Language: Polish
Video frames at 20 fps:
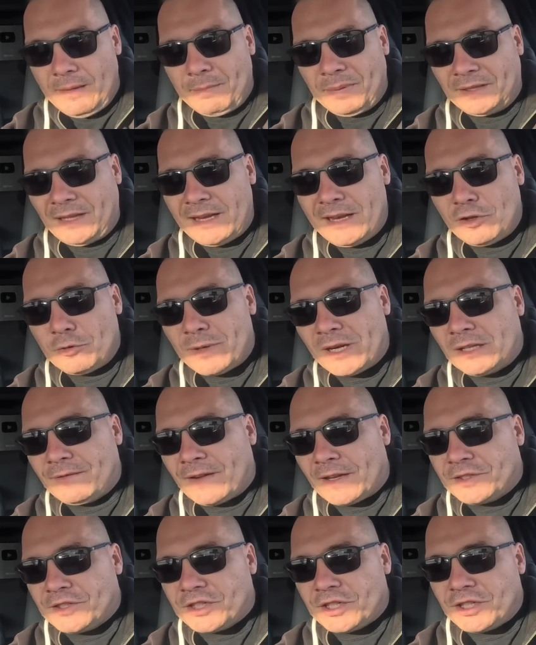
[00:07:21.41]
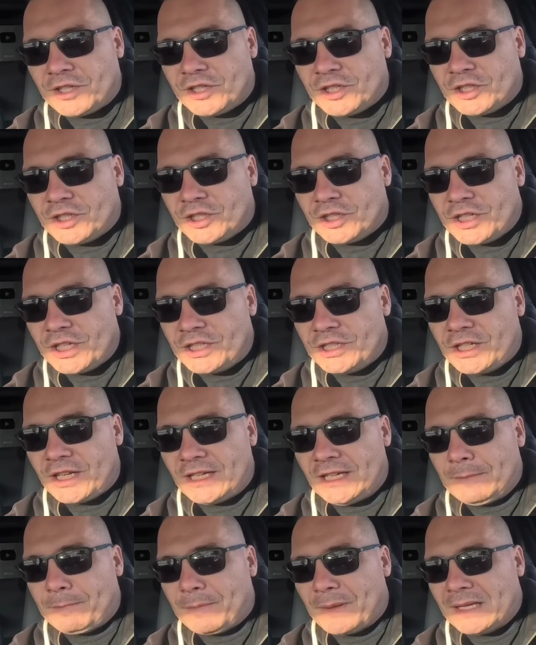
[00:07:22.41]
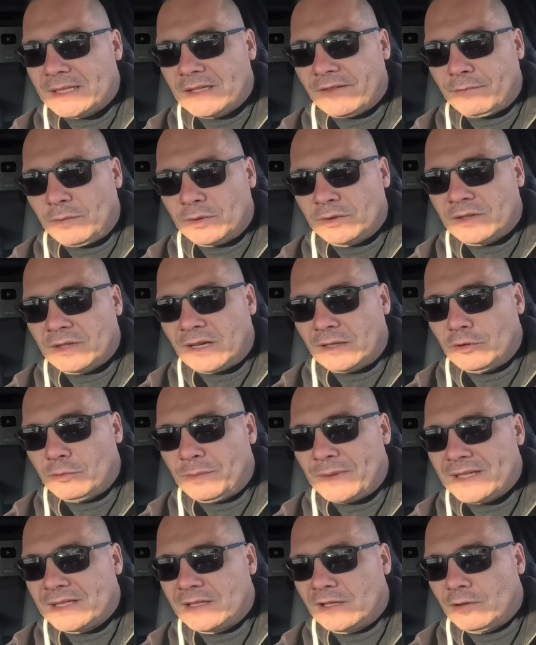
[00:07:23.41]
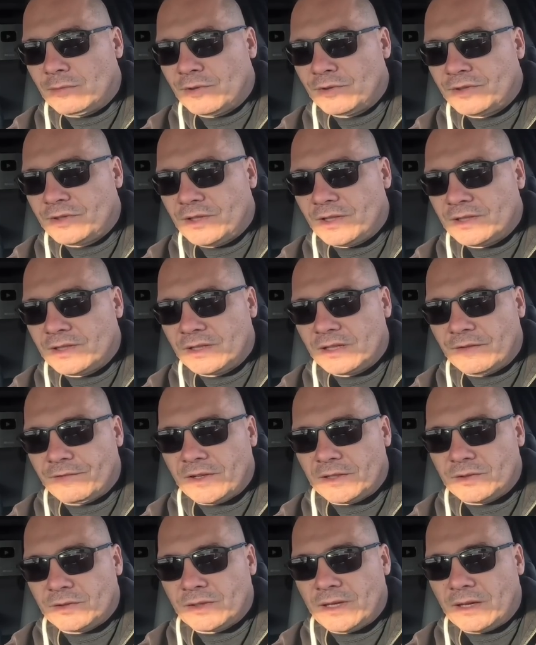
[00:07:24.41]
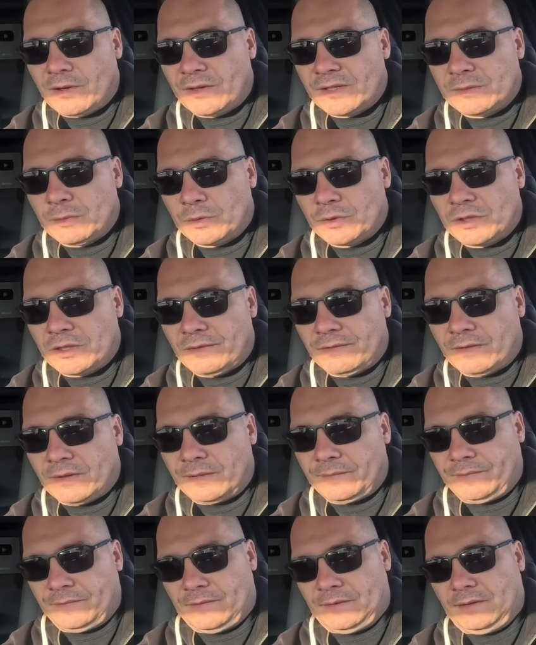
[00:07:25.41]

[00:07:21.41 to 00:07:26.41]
Pytanie numer dwa. Czy życie i praca w Montrealu bez znajomości języka francuskiego jest możliwa?